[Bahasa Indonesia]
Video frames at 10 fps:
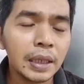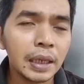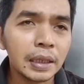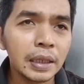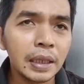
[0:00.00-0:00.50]

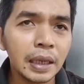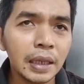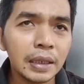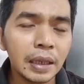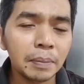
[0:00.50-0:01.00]

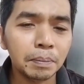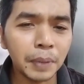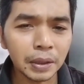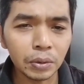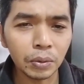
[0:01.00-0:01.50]
kira-kira yang
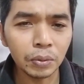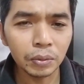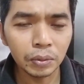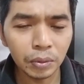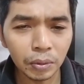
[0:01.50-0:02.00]
pas
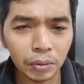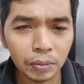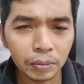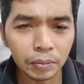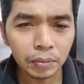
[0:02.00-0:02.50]

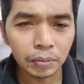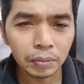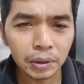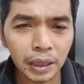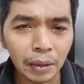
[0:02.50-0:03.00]
untuk
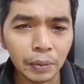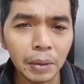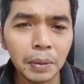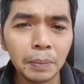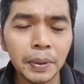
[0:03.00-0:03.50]

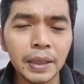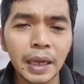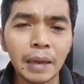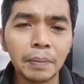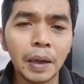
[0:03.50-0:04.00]
takwil
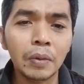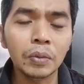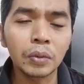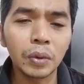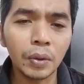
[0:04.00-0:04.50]
mimpinya apa
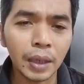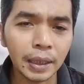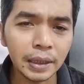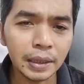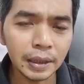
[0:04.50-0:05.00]
untuk
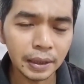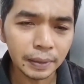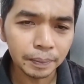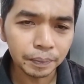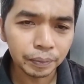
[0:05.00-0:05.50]
orang ini.
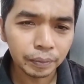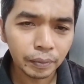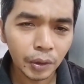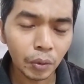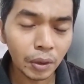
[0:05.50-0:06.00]

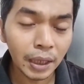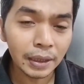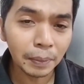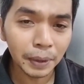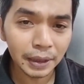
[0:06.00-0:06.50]

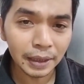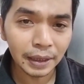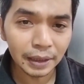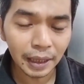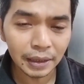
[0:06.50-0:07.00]
Orang yang
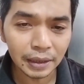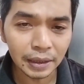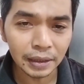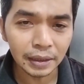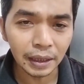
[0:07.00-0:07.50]
bertanya
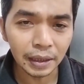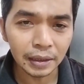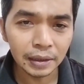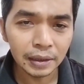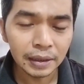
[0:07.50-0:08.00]
tadi ya.
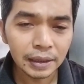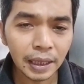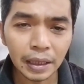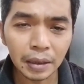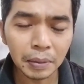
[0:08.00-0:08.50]

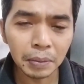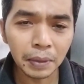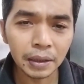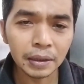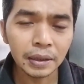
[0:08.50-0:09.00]
Karena
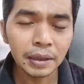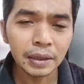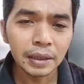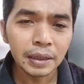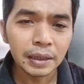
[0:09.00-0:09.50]
memang
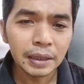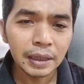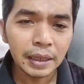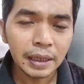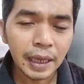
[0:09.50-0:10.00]

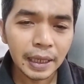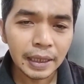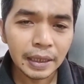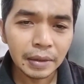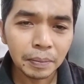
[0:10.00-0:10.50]

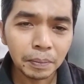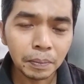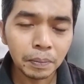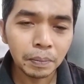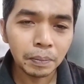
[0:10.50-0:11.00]
lain
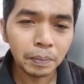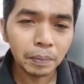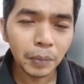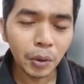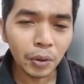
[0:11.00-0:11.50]

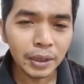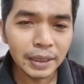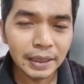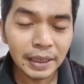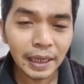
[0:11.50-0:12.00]

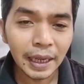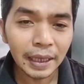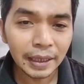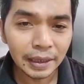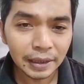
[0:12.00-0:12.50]
kondisi,
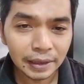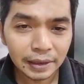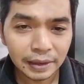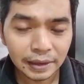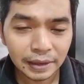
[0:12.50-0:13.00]
lain
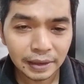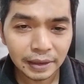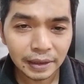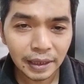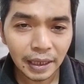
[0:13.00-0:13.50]

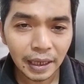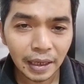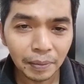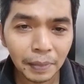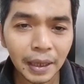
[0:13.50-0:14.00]

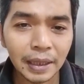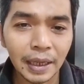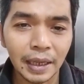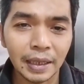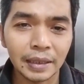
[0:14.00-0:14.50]

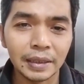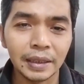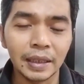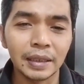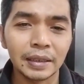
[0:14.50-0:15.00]
makna
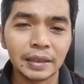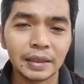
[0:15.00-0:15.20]
ya.